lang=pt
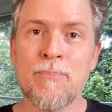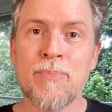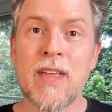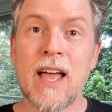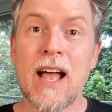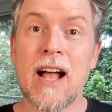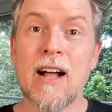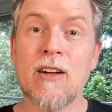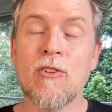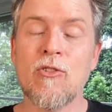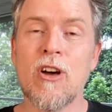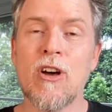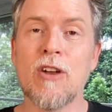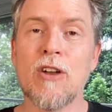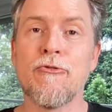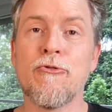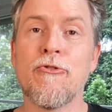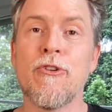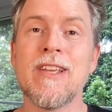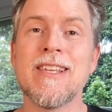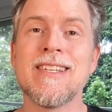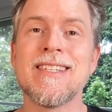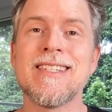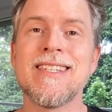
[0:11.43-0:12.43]
agora eu
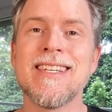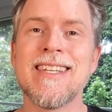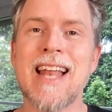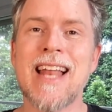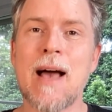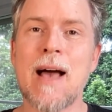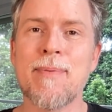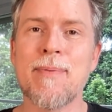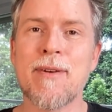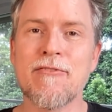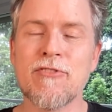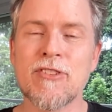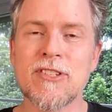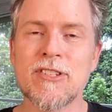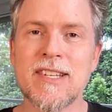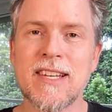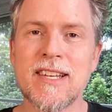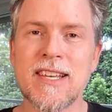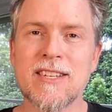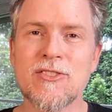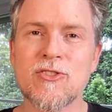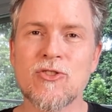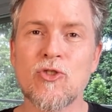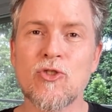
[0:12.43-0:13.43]
vou ensinar para
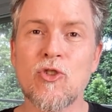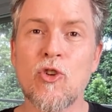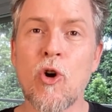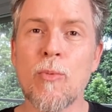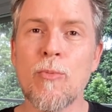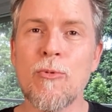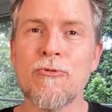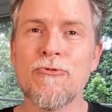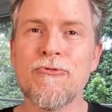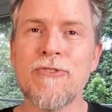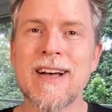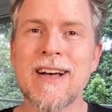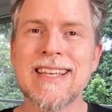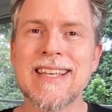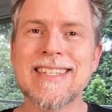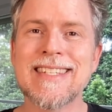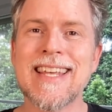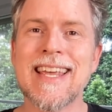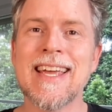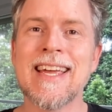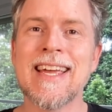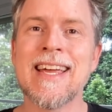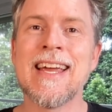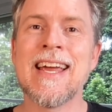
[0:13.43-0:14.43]
vocês como
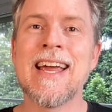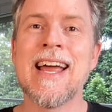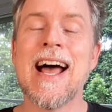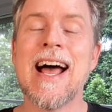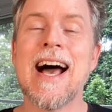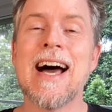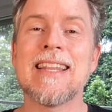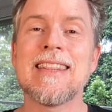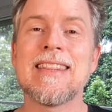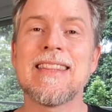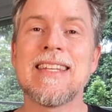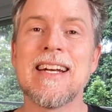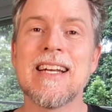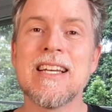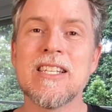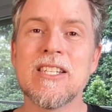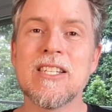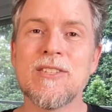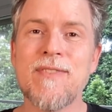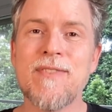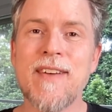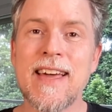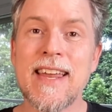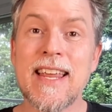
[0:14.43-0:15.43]
fazer a
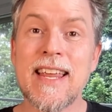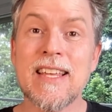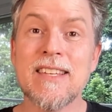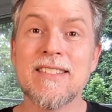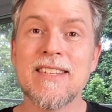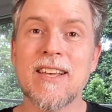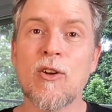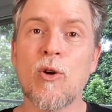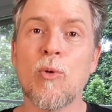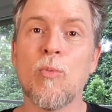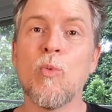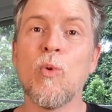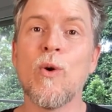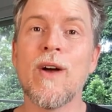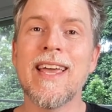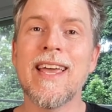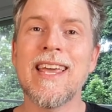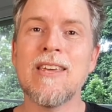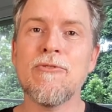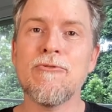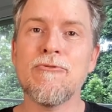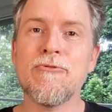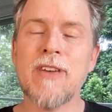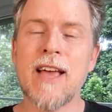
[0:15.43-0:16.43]
transferência, como
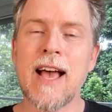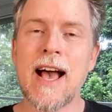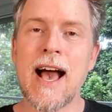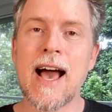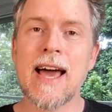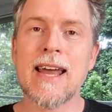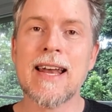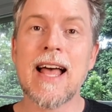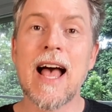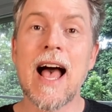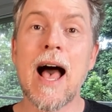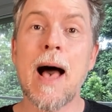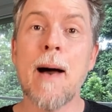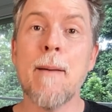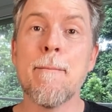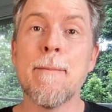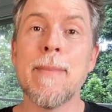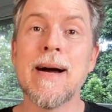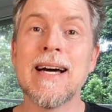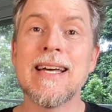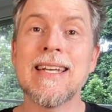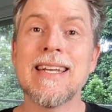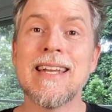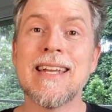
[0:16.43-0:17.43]
enviar a
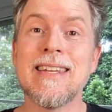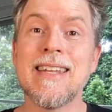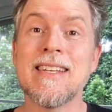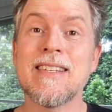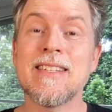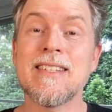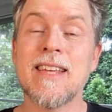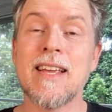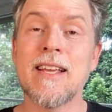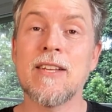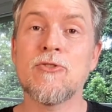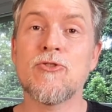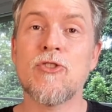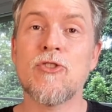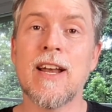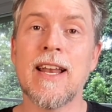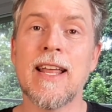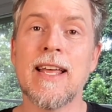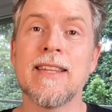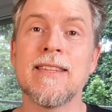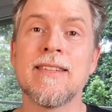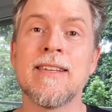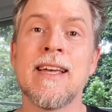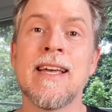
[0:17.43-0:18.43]
Mana
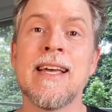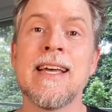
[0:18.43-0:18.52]
Decentraland